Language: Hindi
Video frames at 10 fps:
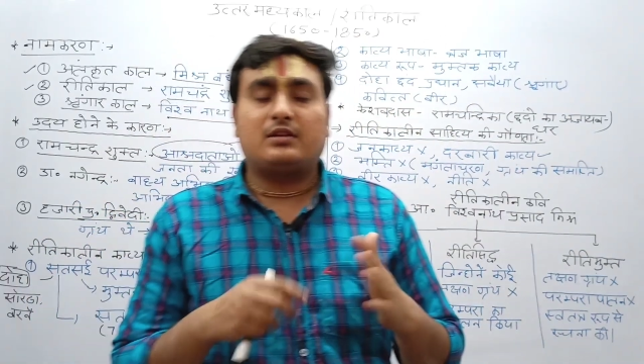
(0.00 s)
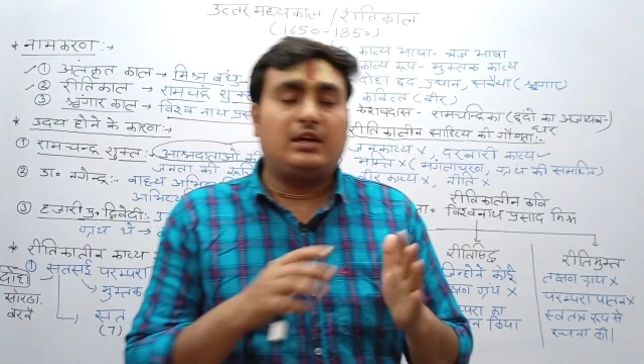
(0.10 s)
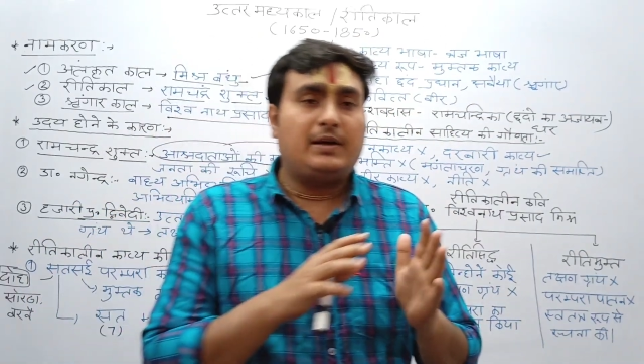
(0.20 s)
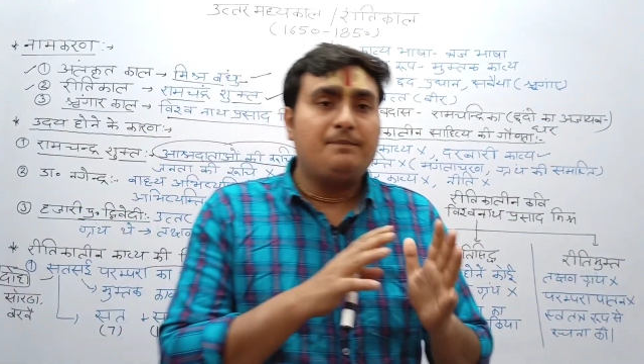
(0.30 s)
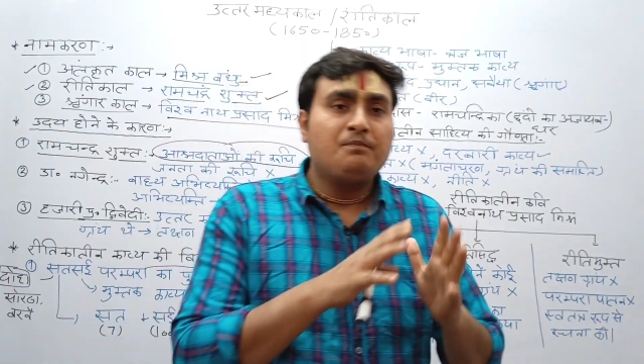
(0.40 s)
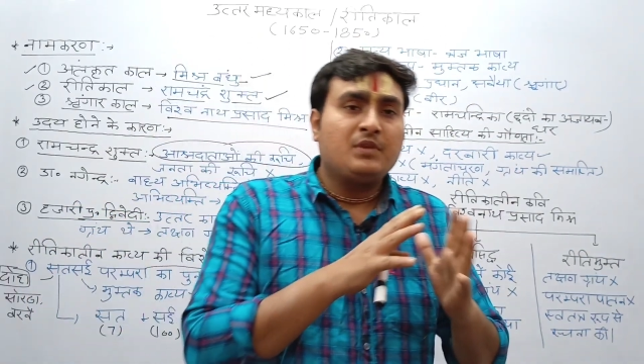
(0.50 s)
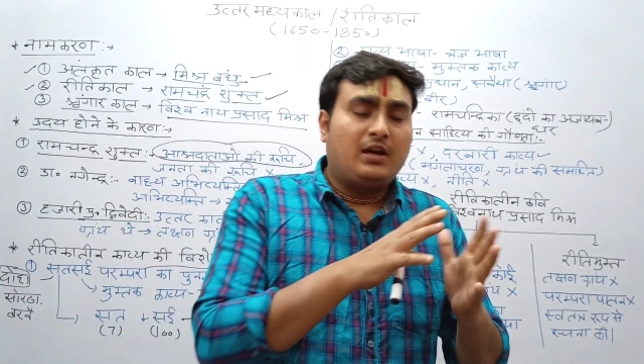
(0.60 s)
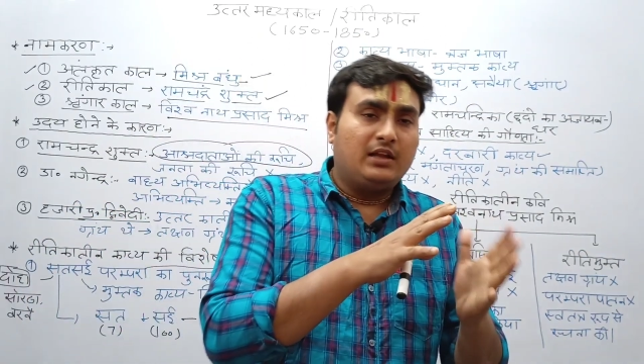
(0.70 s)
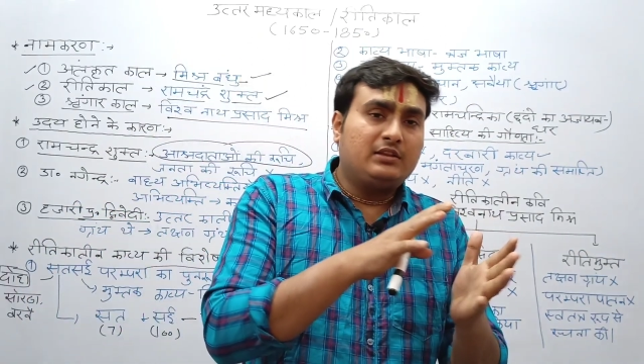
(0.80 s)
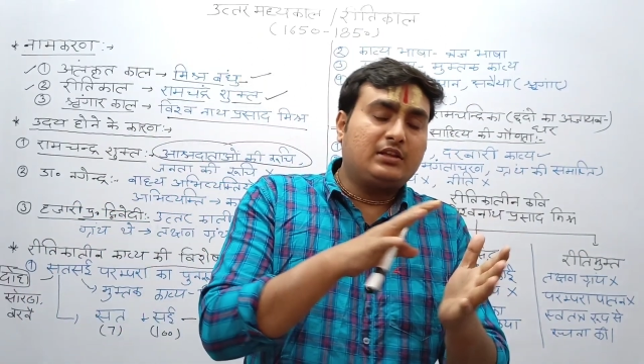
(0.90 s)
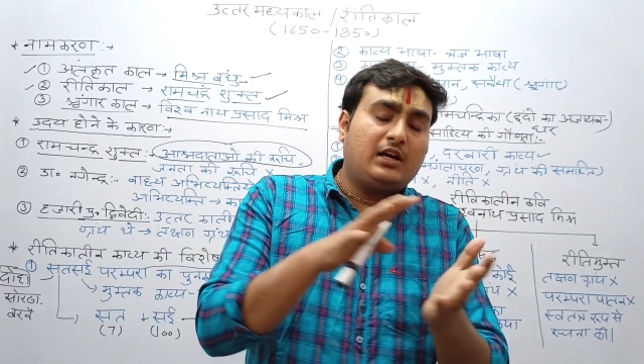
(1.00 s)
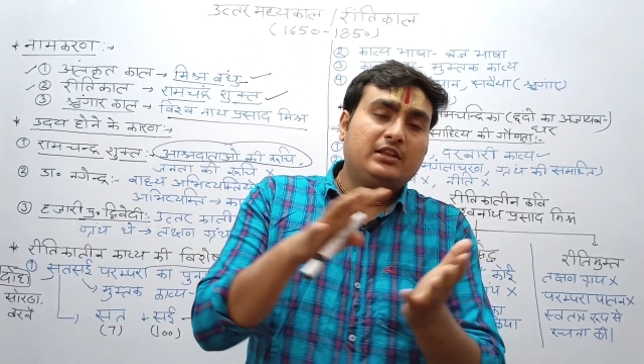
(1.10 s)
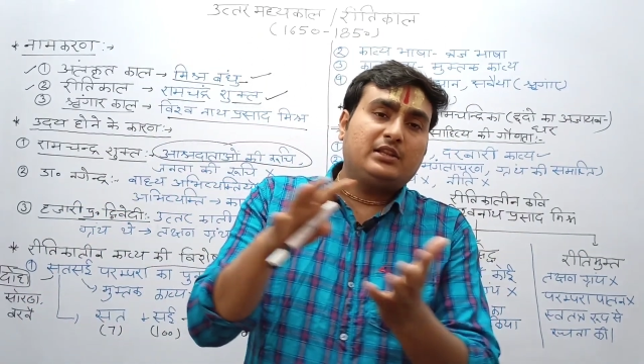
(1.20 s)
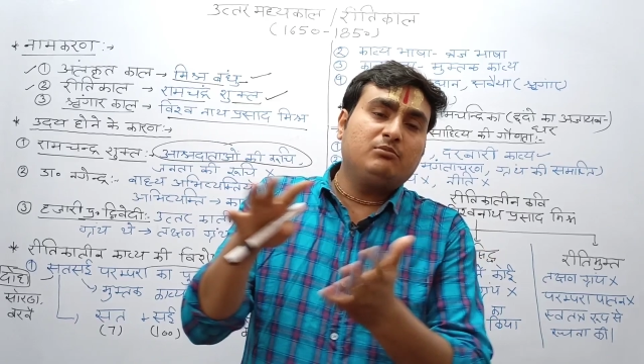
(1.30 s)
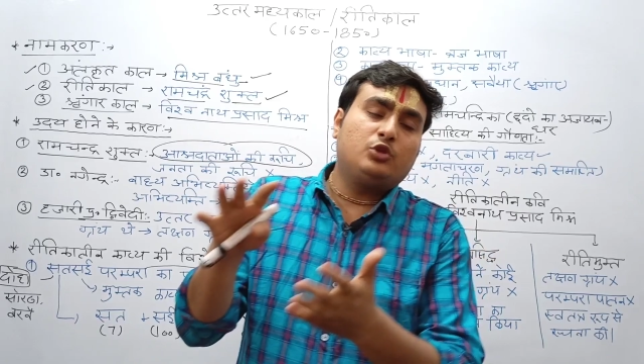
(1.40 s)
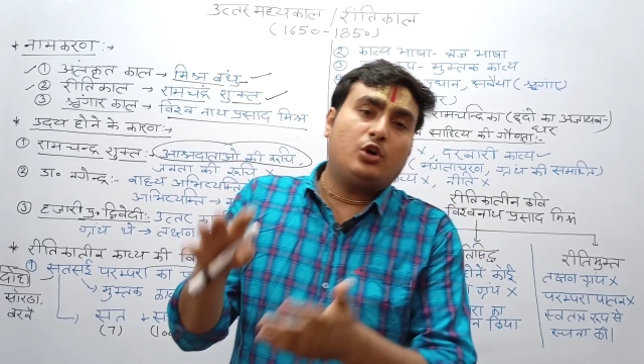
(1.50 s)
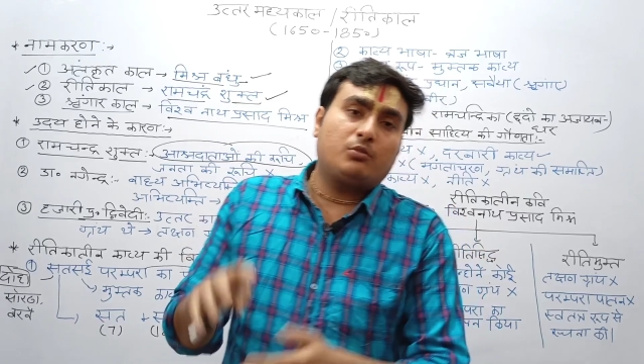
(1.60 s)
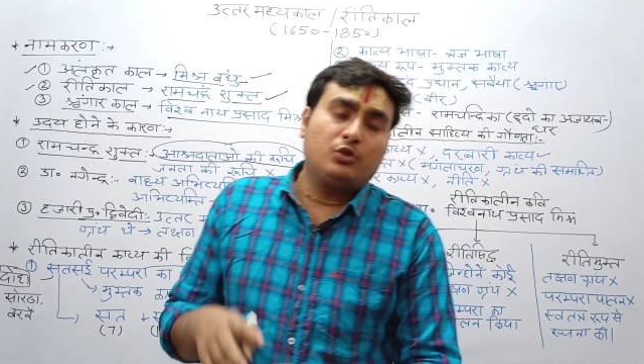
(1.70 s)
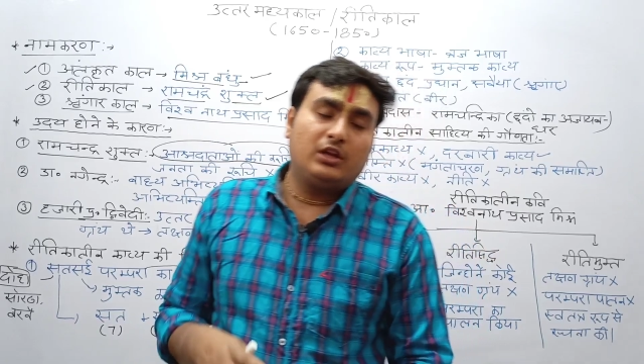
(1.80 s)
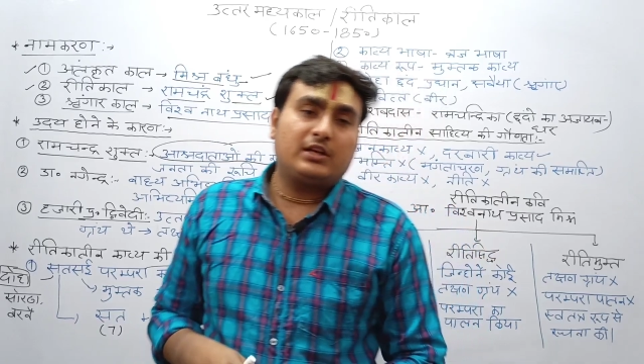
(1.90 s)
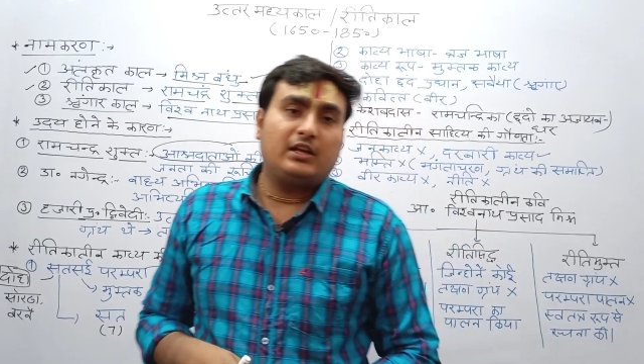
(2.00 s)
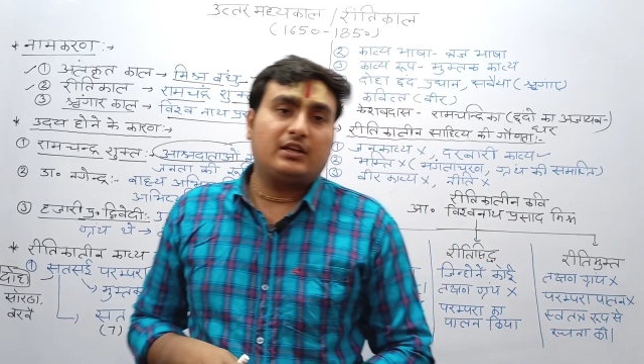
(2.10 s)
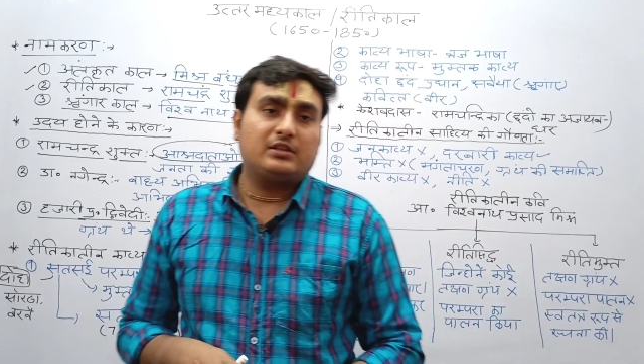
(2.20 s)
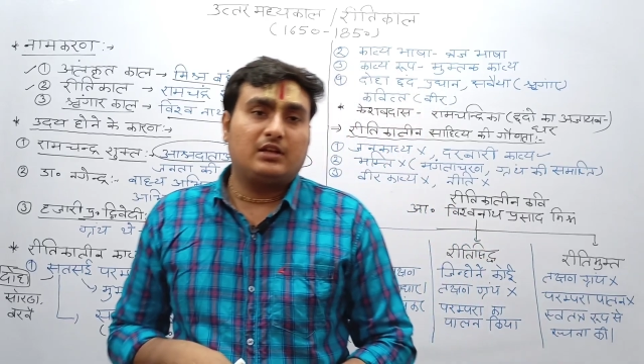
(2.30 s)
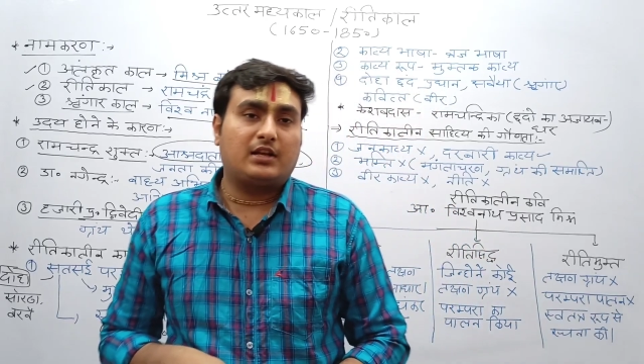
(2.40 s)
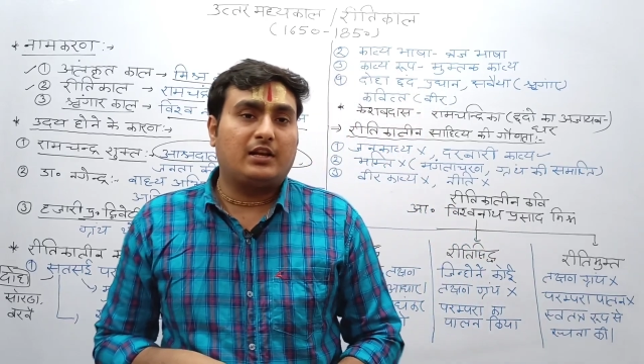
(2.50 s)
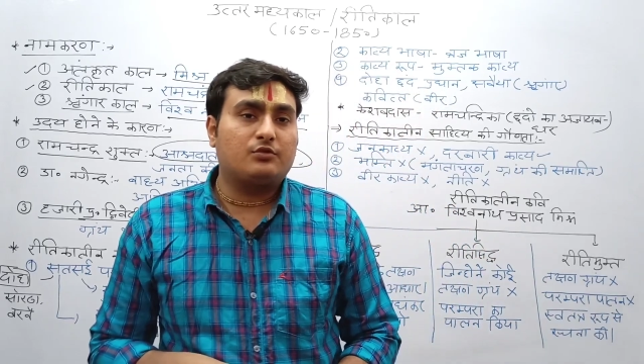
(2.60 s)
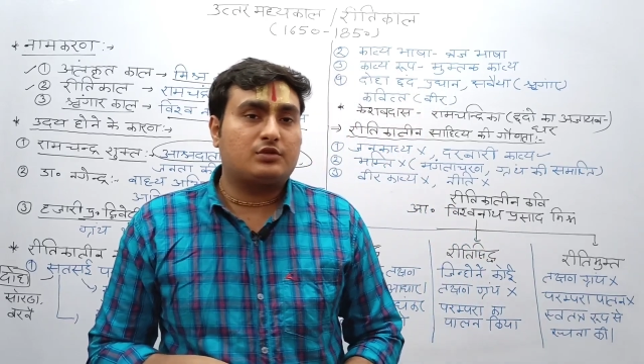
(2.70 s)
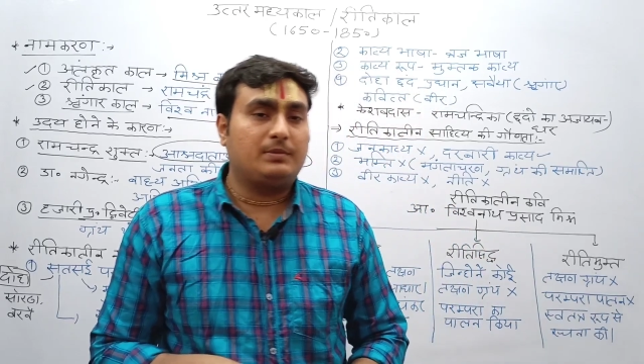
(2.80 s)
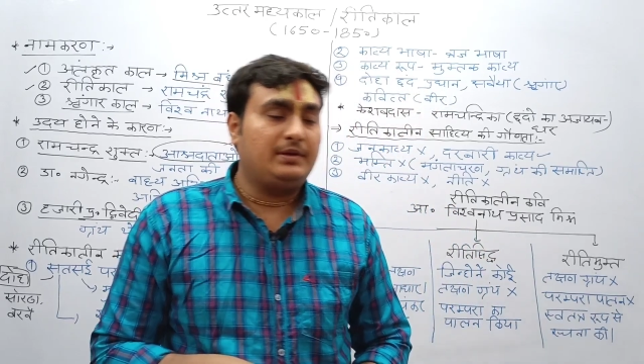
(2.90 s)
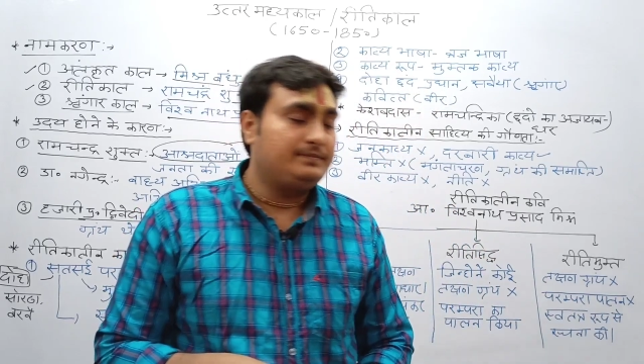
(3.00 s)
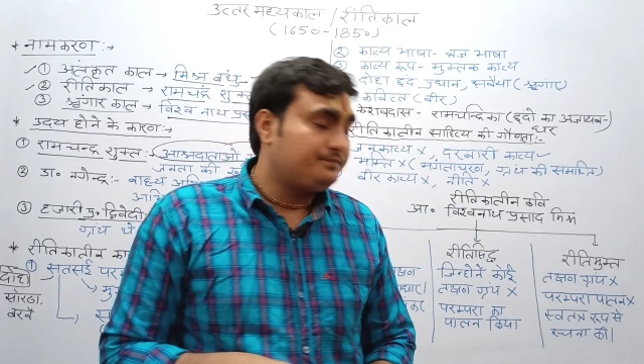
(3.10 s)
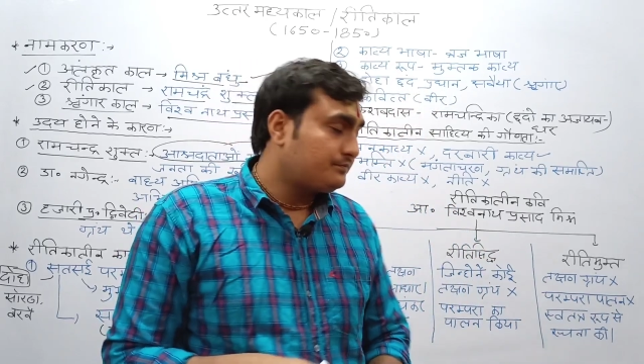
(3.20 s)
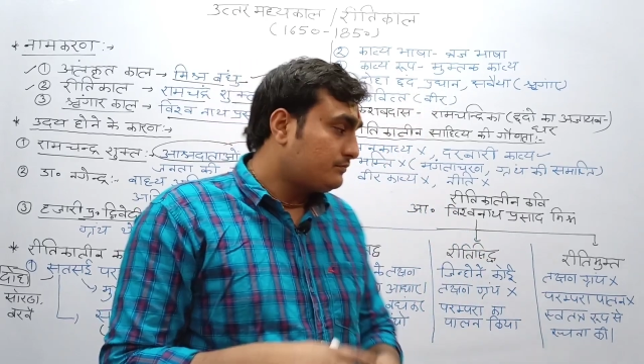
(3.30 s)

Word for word: का अंत अंतिम दौर मुगल काल का चल रहा है उस समय